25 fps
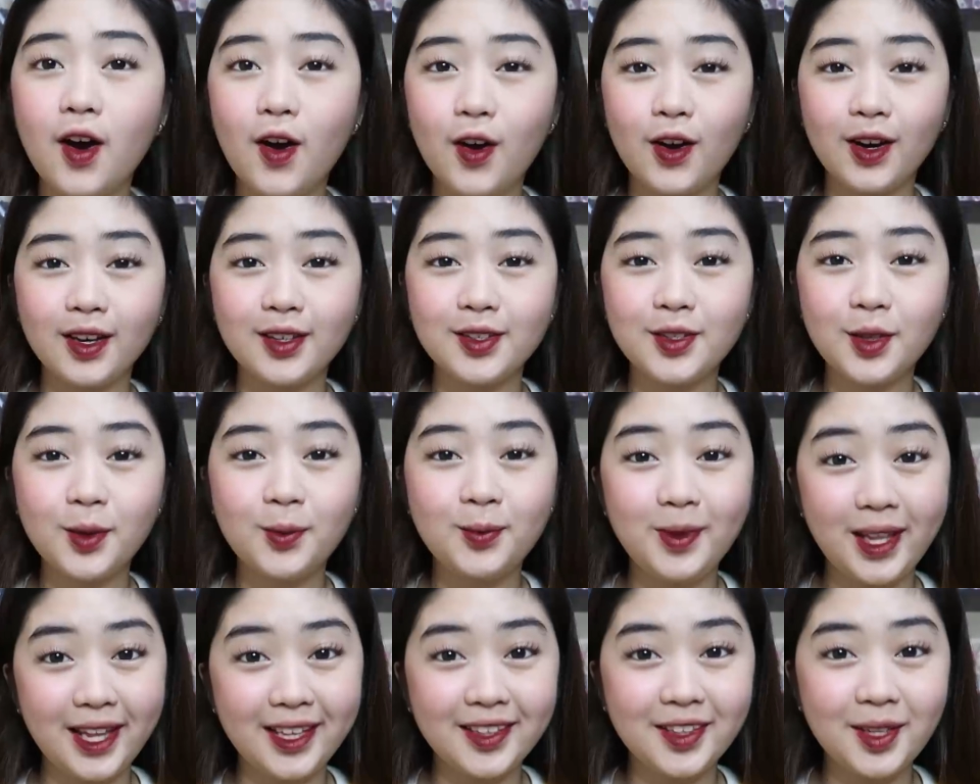Okay, so
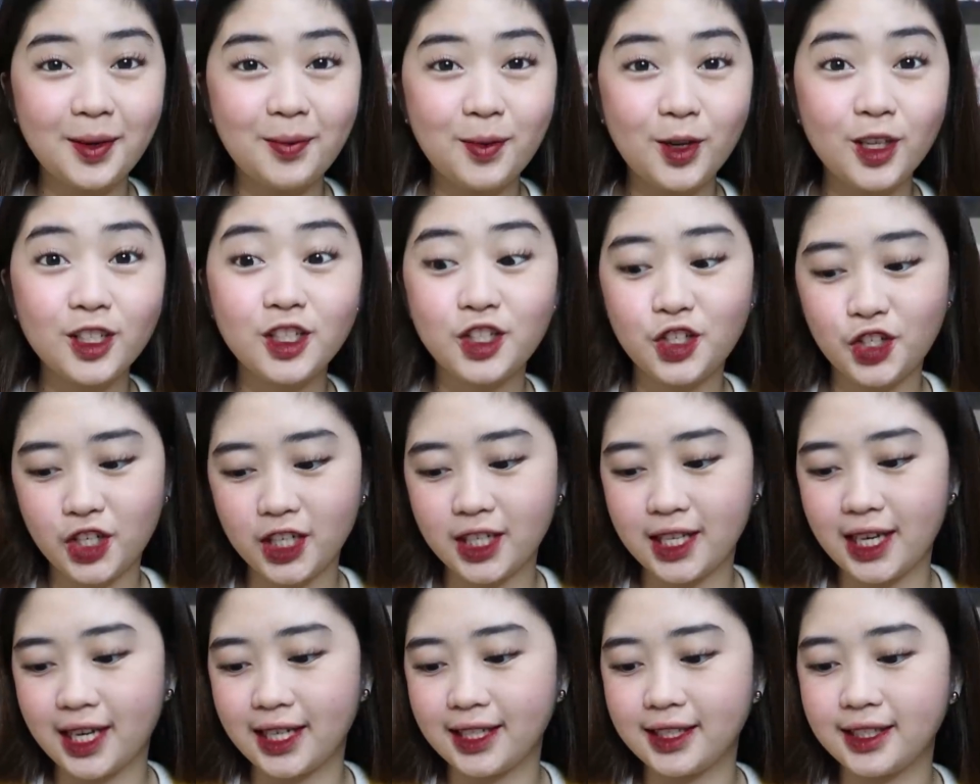blendable
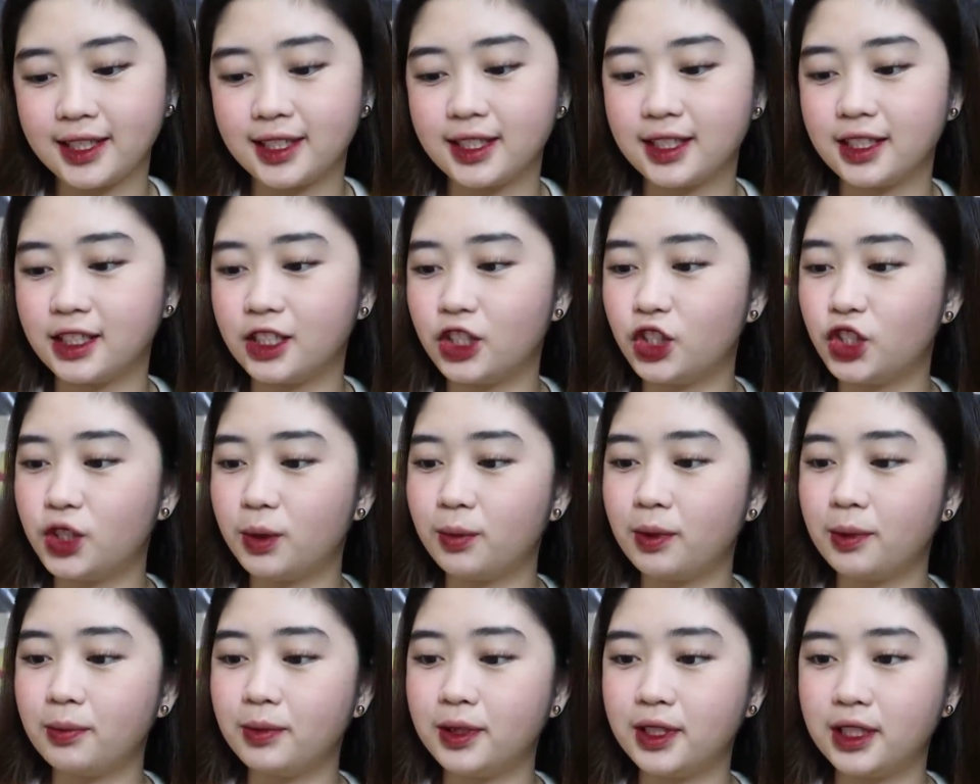siya guys. Hindi
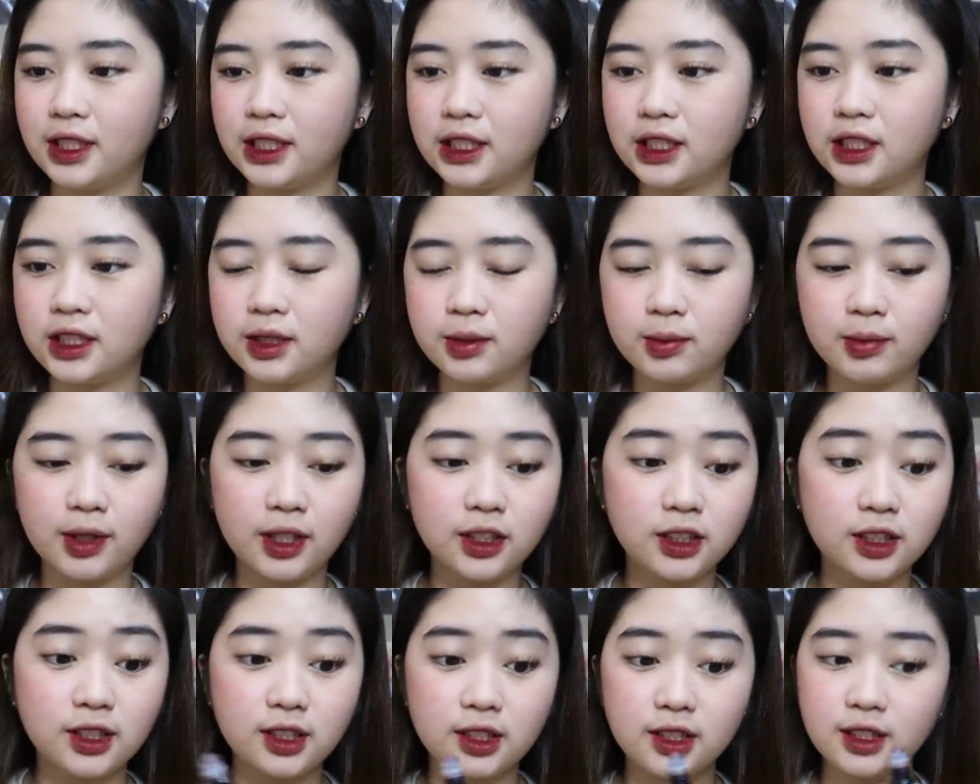siya mabilis
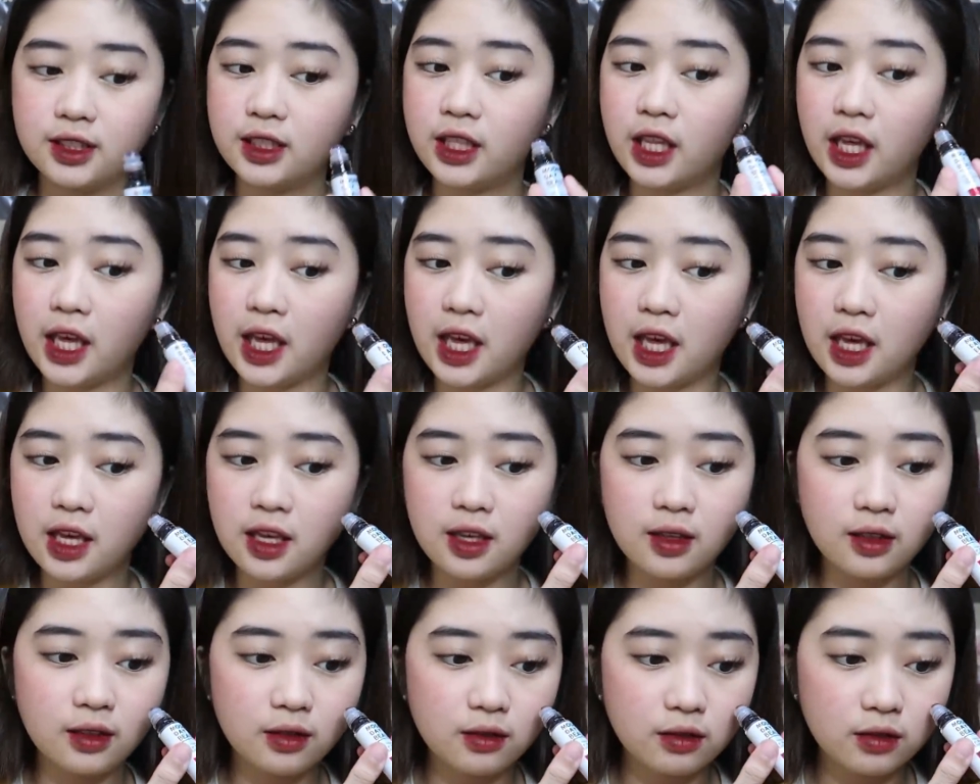mag-stay.